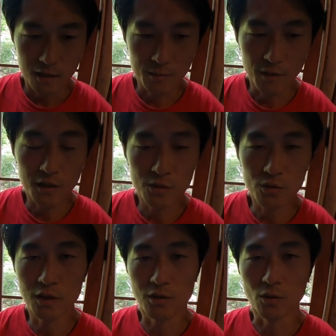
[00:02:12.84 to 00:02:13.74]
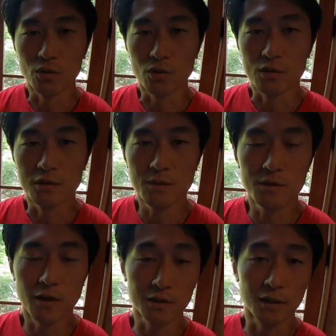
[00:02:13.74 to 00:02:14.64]
今言ったようなことを全
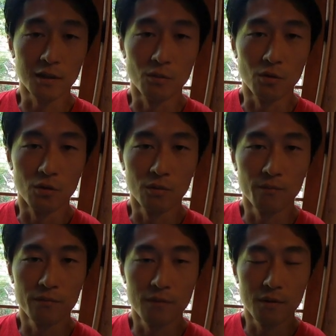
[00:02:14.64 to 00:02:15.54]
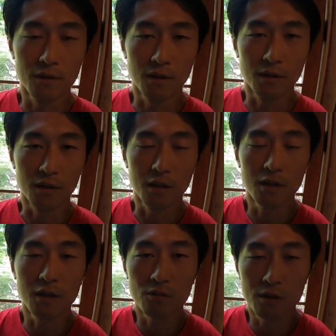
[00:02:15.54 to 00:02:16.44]
部合わせても、え
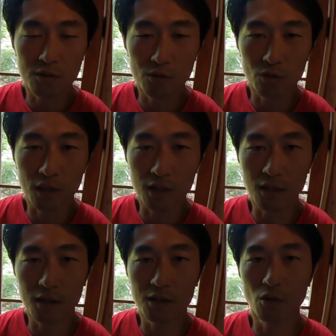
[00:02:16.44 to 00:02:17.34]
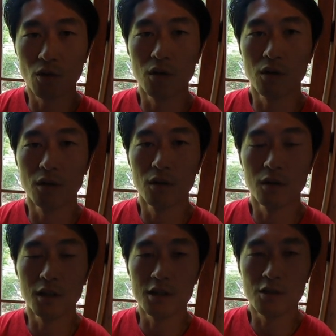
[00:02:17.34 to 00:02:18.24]
金額にすると意外と
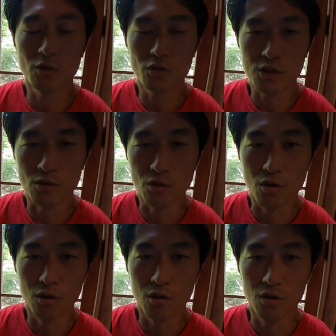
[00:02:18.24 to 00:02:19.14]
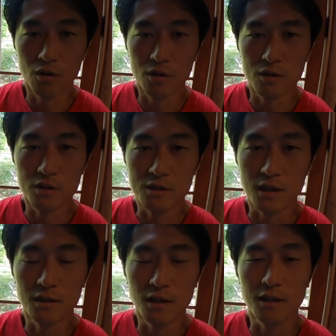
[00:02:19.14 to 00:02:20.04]
安曇野市の
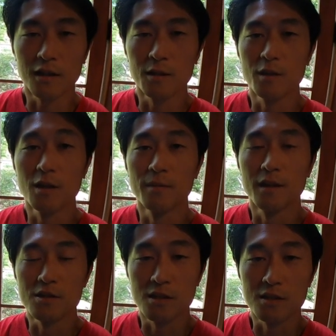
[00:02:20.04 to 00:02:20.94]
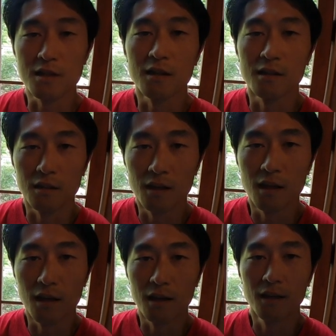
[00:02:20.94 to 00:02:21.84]
全体から見れば小さいんで、
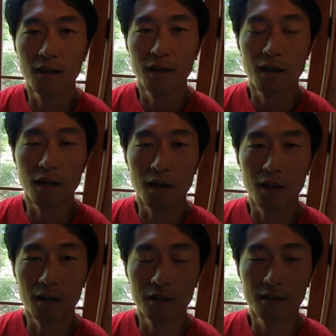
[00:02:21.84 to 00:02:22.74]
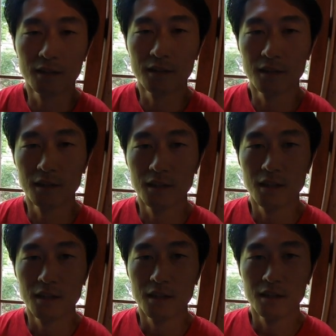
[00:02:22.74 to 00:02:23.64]

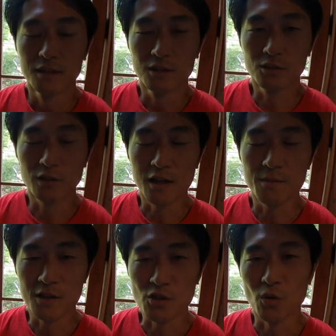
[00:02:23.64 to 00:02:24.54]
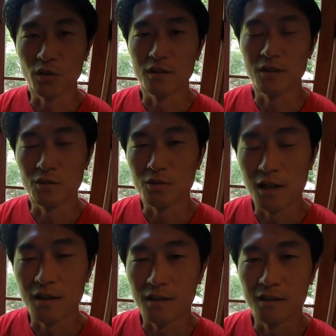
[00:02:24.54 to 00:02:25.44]
えー、すぐやりましょうっていうぐ
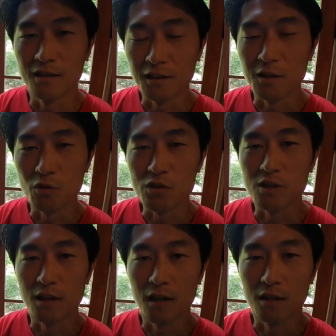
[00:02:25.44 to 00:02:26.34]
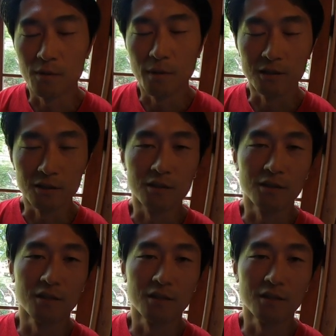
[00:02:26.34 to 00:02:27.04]
らいな気持ちでいます。